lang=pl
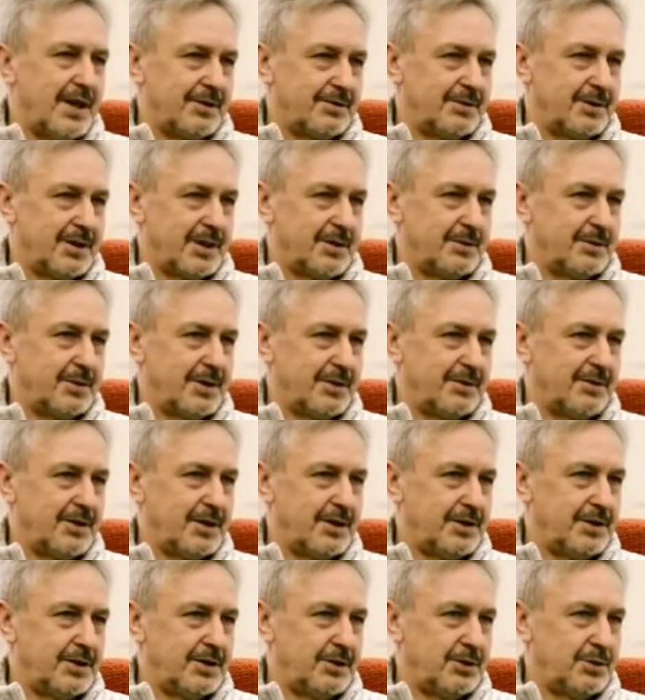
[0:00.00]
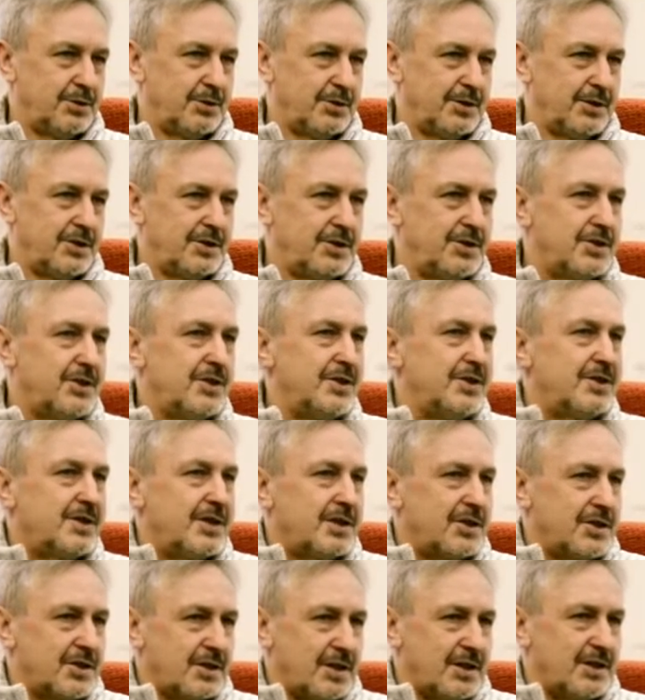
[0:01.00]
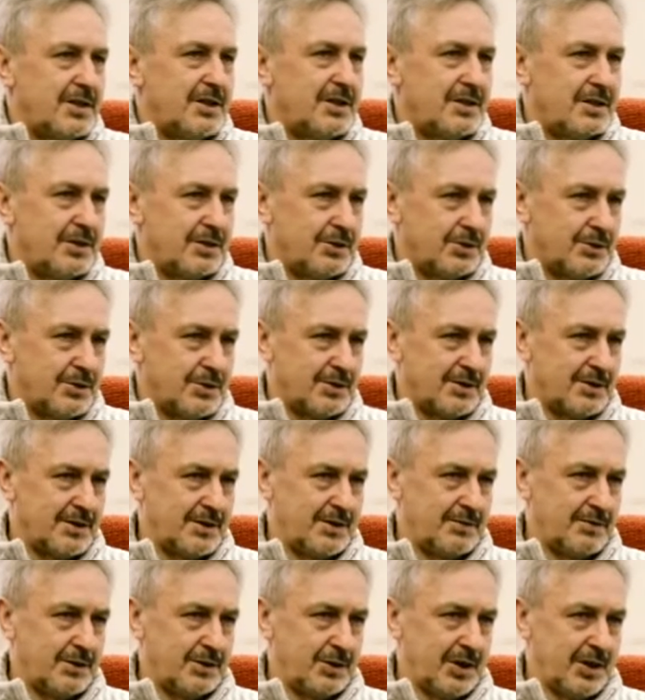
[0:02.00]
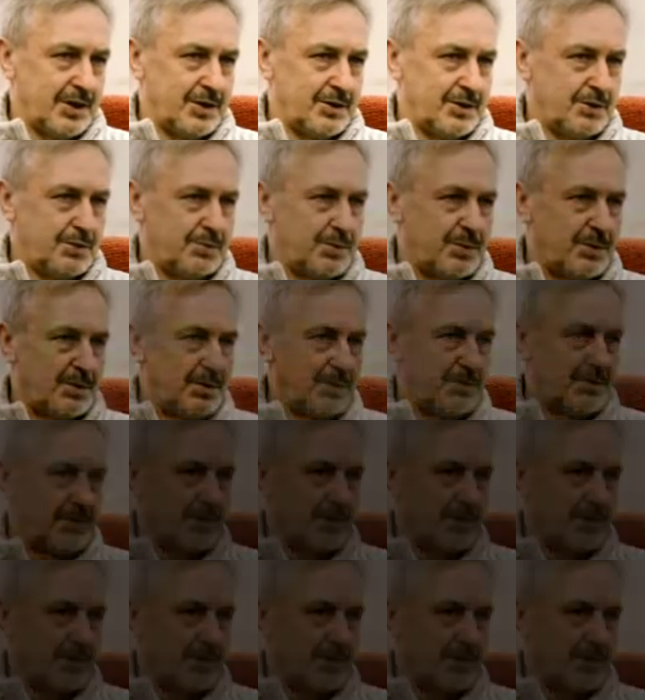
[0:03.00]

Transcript: dawka prawda, tej trucizny, czyli stężenie tej trucizny w organizmie.